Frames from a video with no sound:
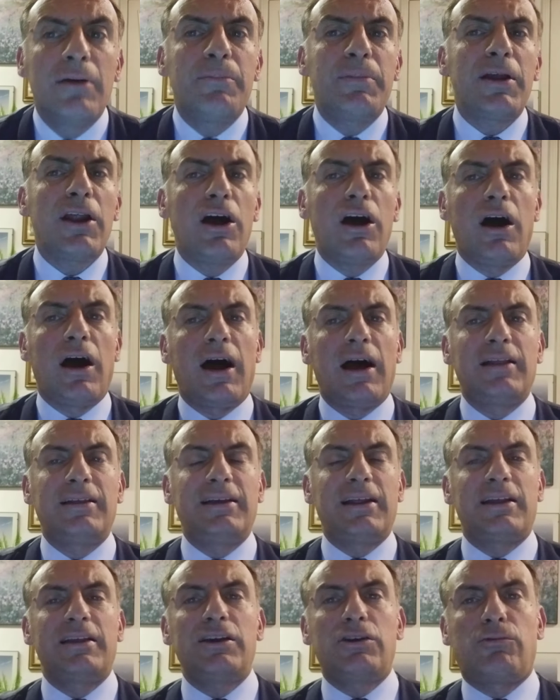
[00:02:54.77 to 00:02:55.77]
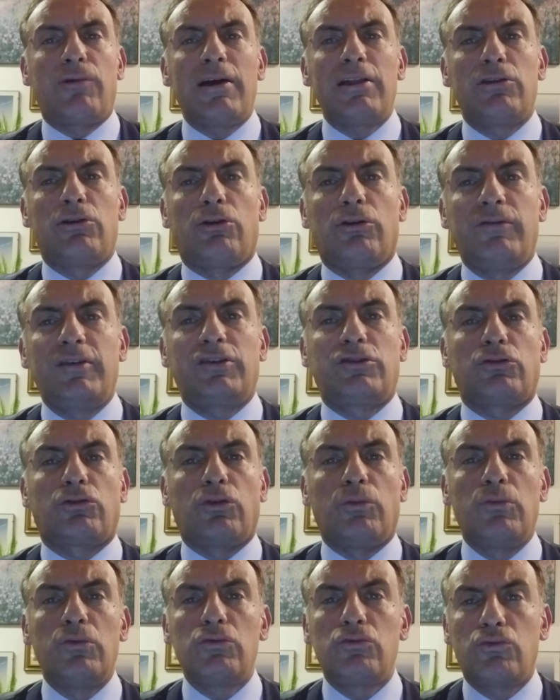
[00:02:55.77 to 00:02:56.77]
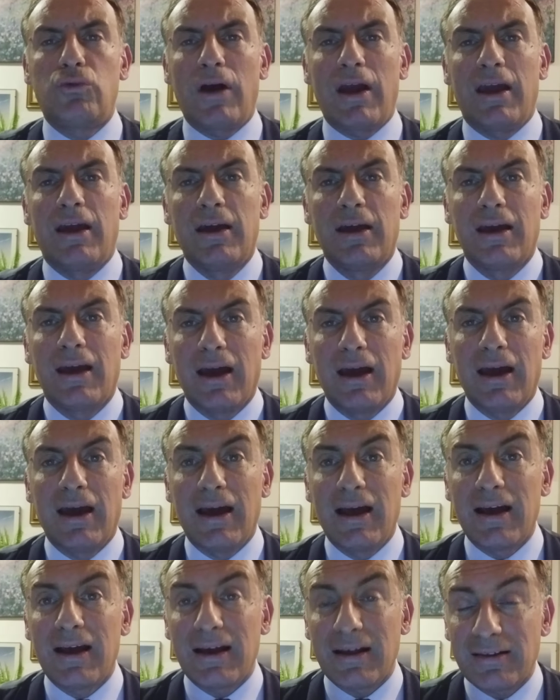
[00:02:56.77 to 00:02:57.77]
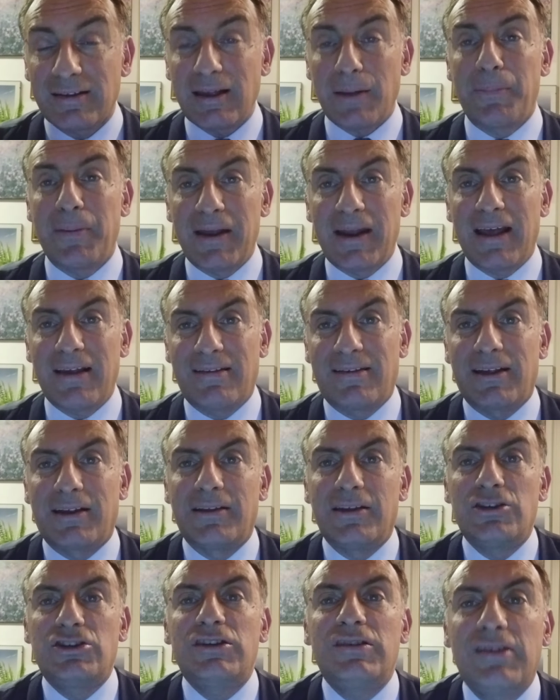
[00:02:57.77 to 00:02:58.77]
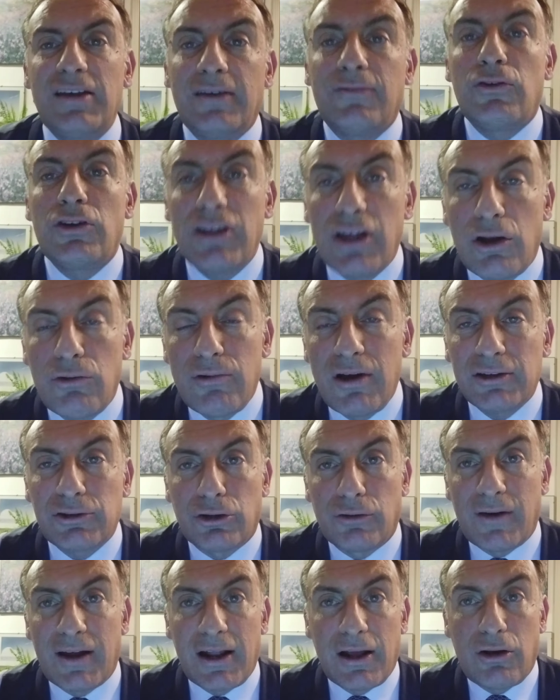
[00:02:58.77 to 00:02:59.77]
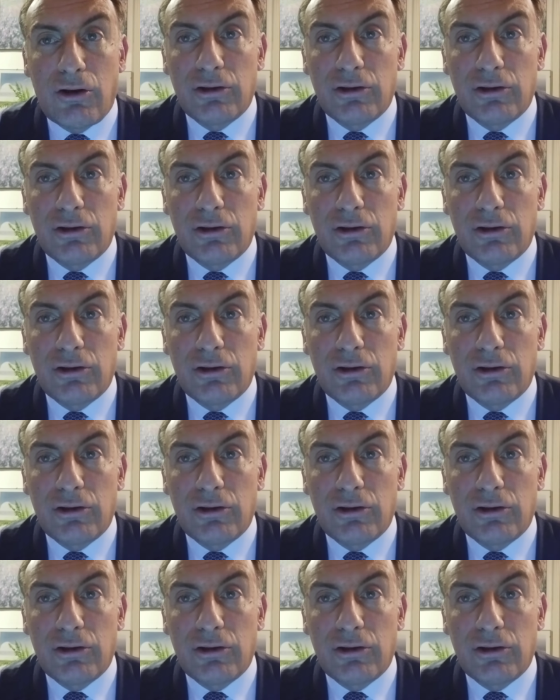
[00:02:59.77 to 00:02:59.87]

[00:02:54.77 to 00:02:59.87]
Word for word: però al di là di quello l'ho visto comunque comunque eh, saper essere decisivo ed è lui a trovare il